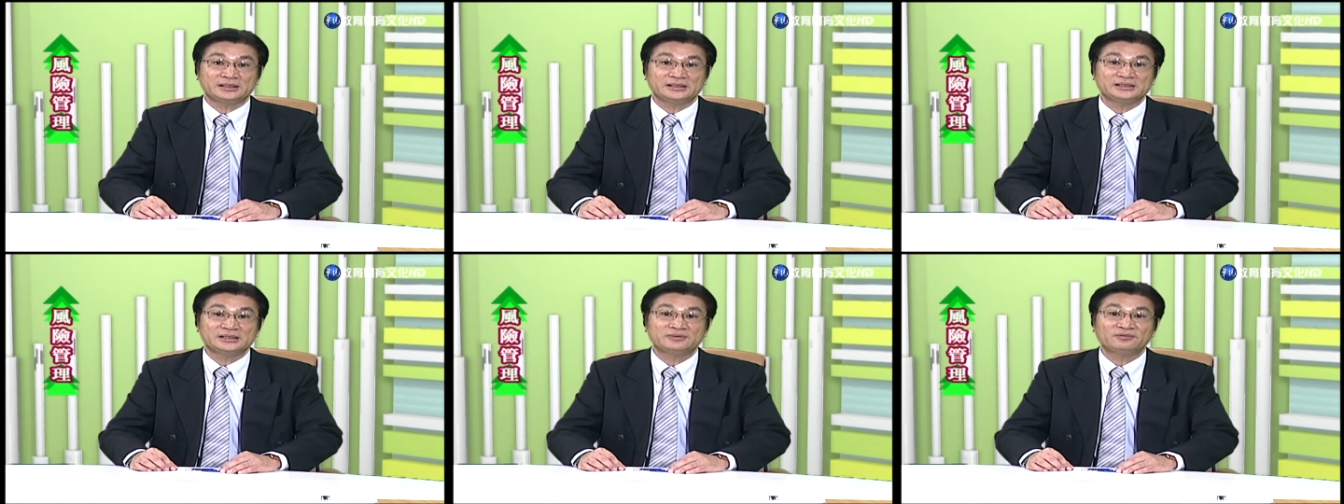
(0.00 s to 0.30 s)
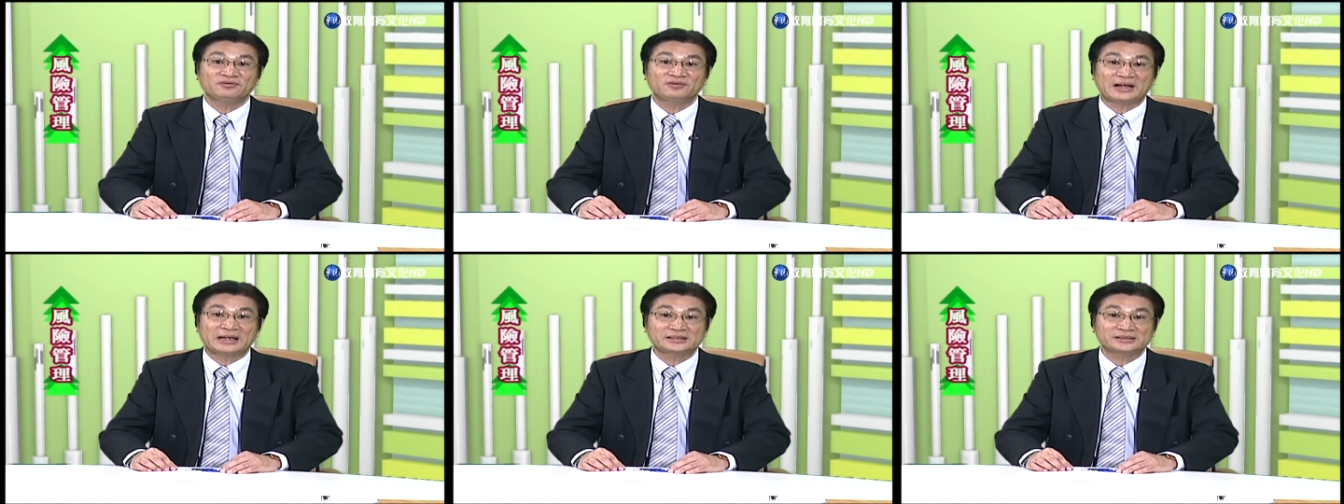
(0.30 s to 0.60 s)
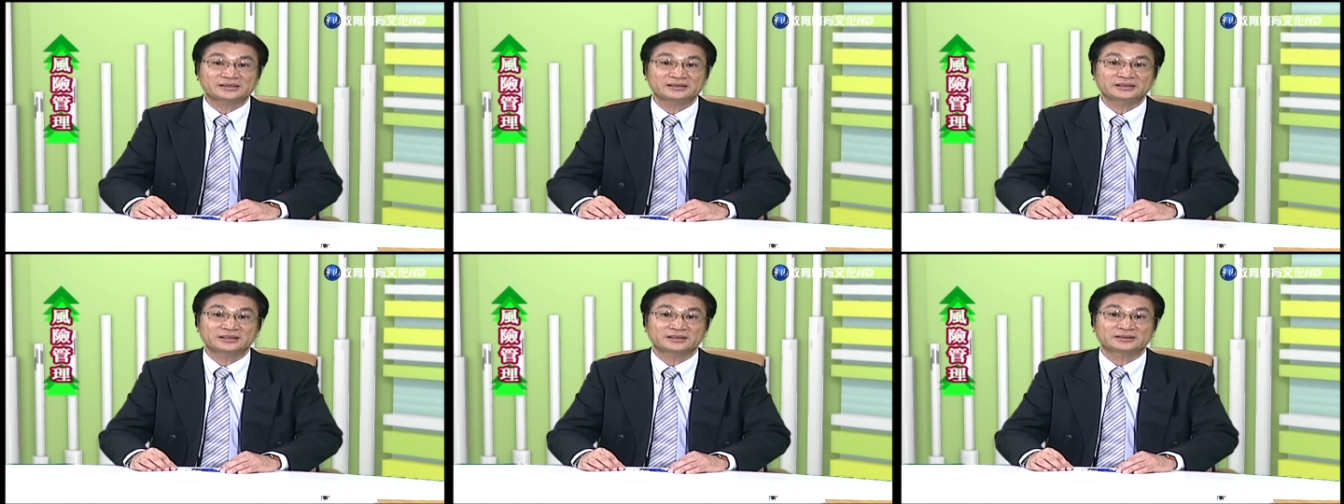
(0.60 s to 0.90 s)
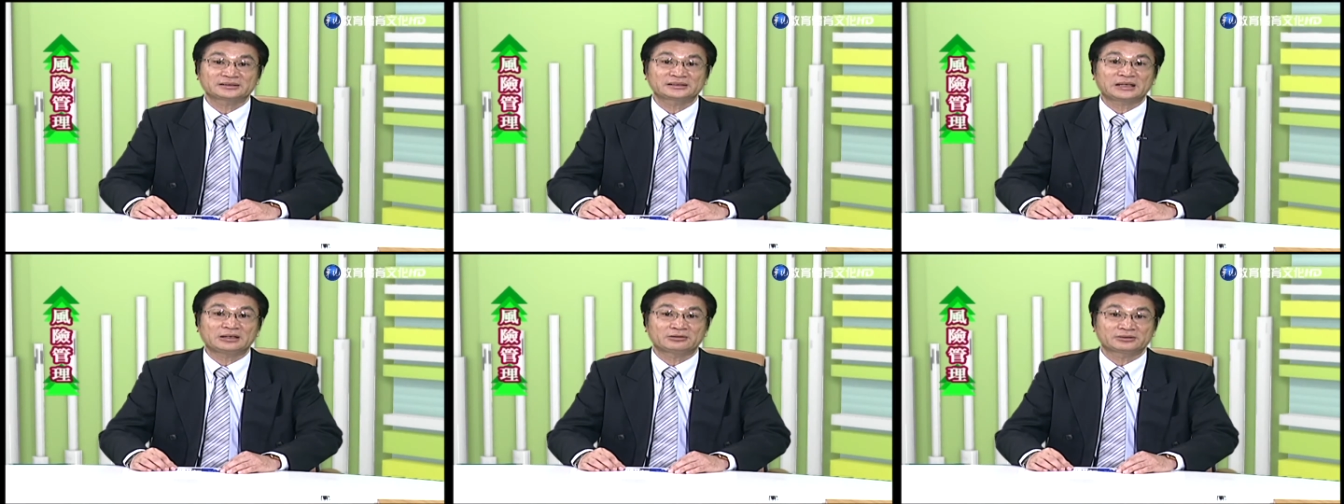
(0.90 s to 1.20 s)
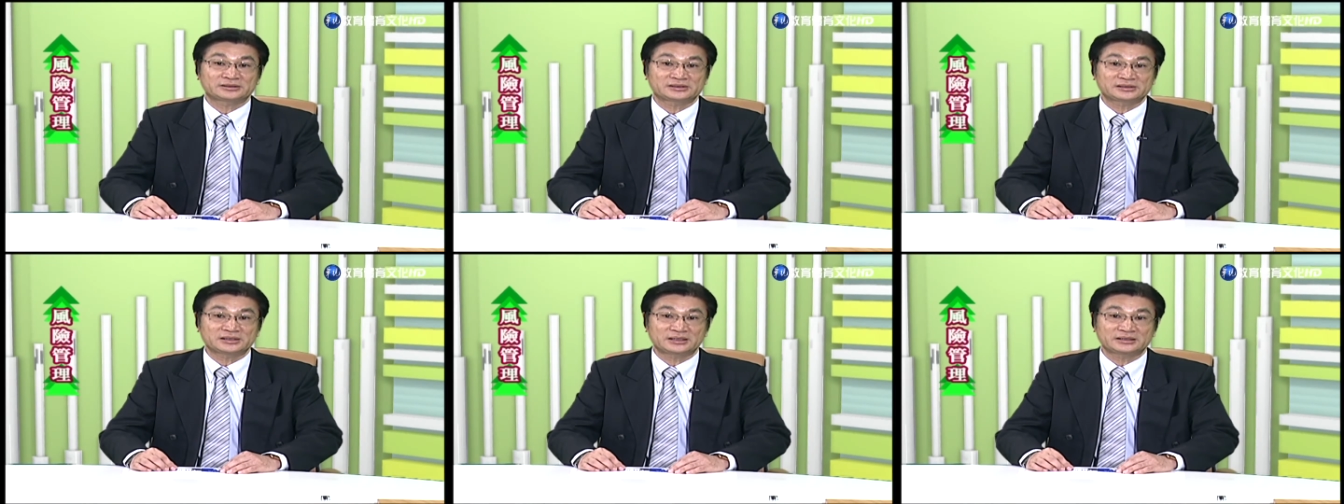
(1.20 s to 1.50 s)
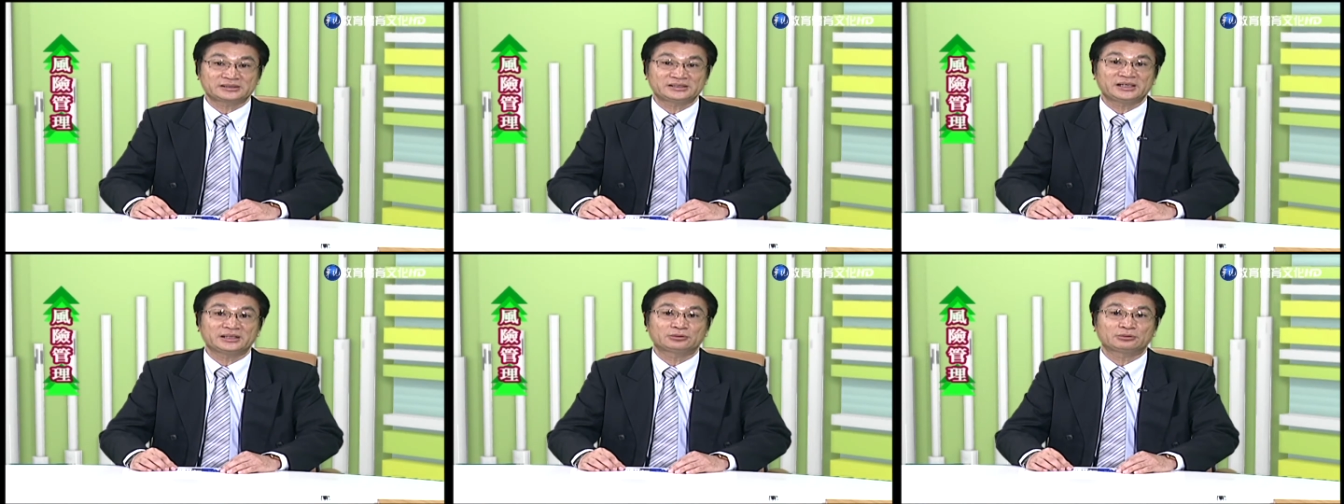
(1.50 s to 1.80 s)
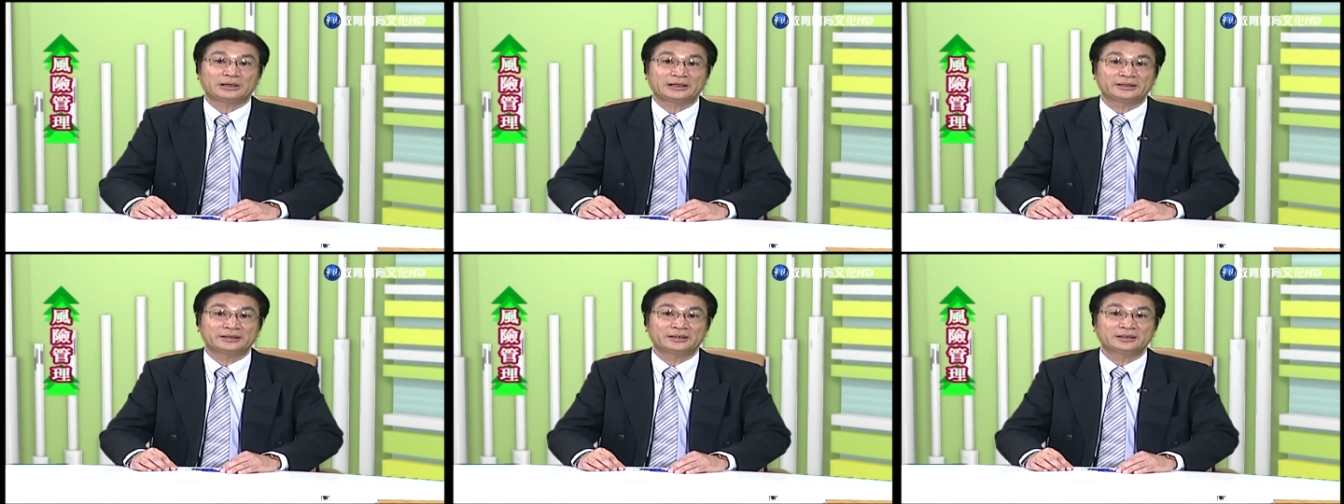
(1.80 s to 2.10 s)
已经发生了到这个阶
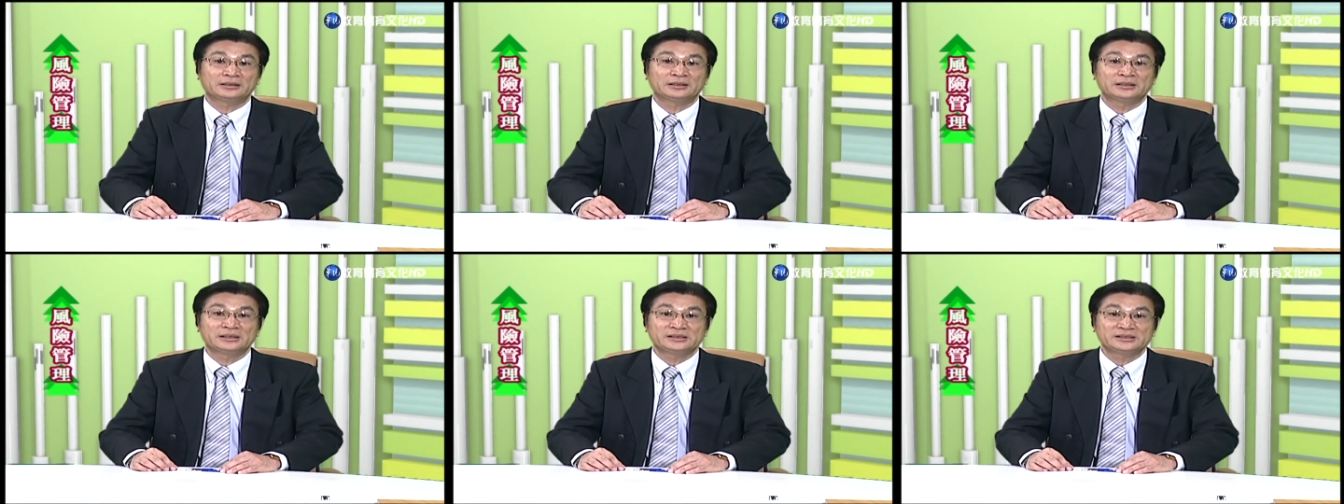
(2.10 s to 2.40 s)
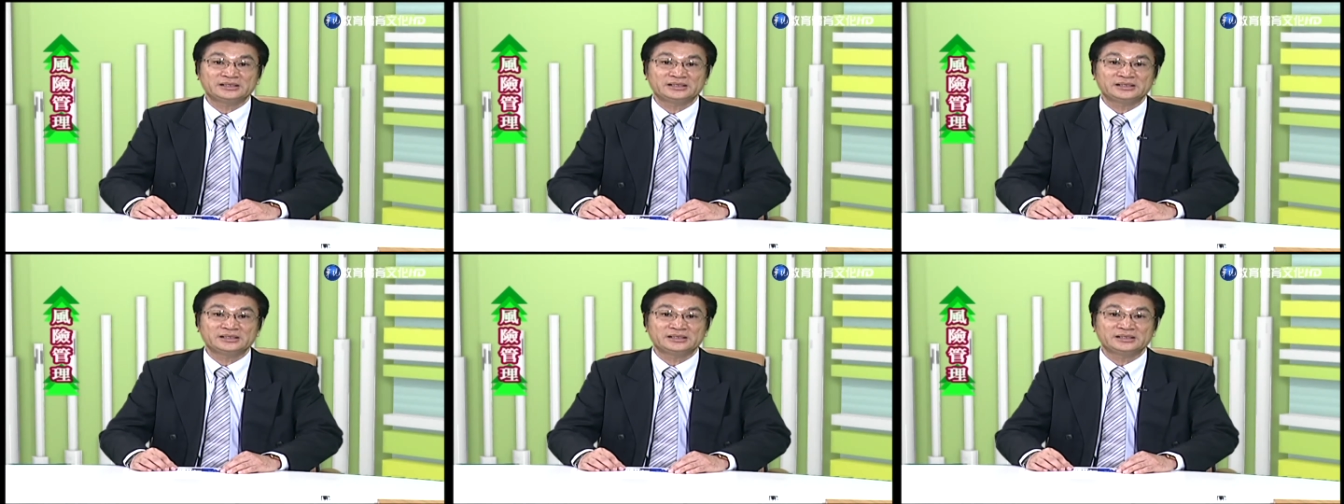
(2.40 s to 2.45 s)
段呢，